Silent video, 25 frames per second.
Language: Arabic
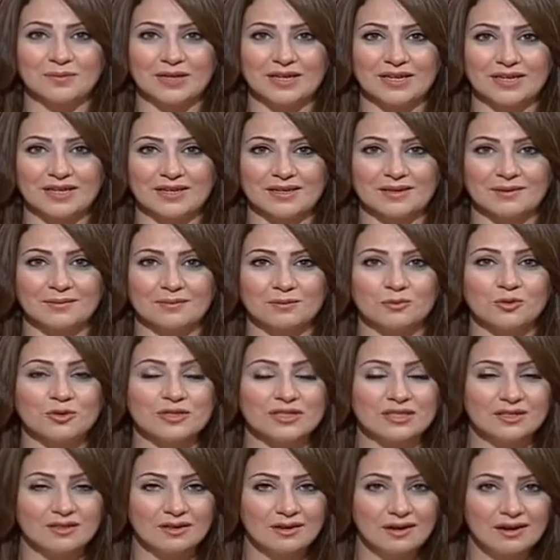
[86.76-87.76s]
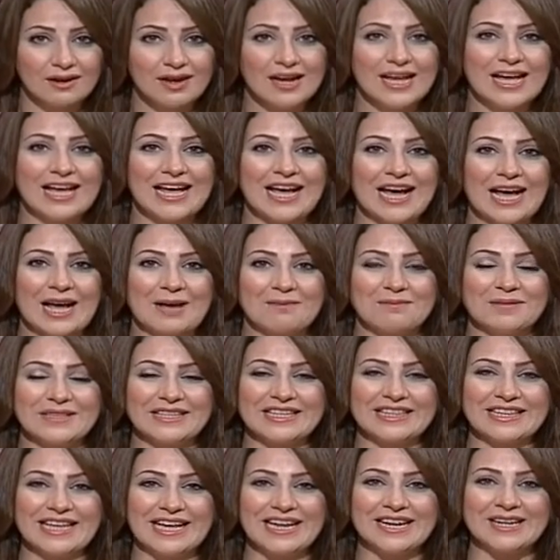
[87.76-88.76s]
آه، موسيقى
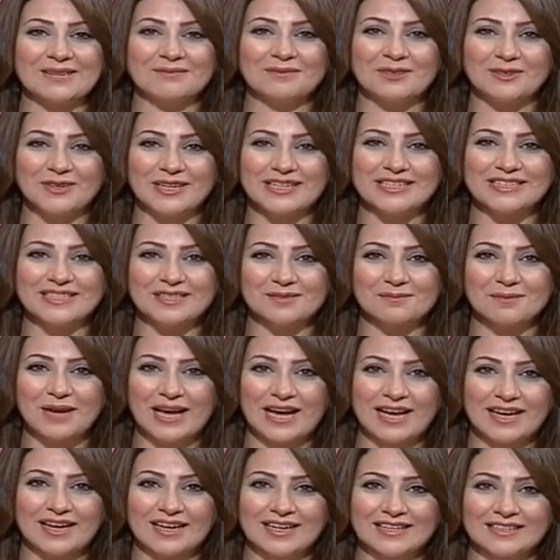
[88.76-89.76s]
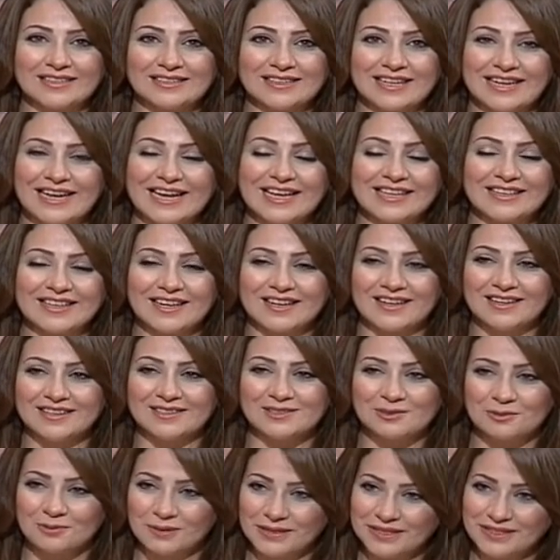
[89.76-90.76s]
حابين نتكلم دلوقتي مع ديانا
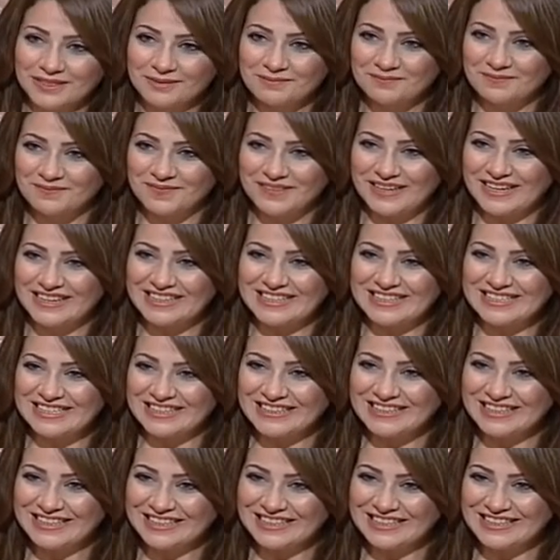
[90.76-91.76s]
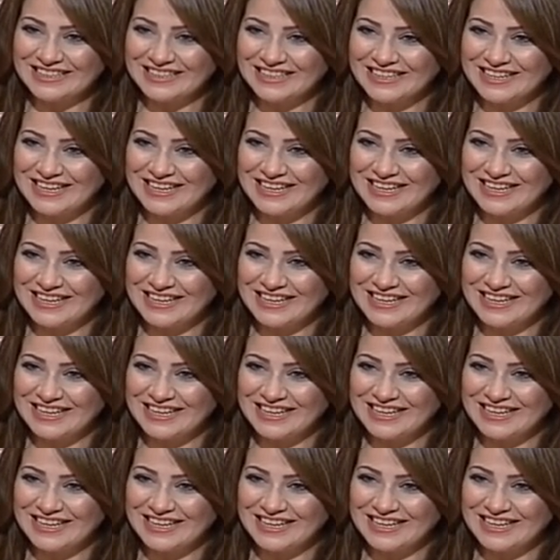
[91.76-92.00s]
صبحي ديانا ازيك؟ لا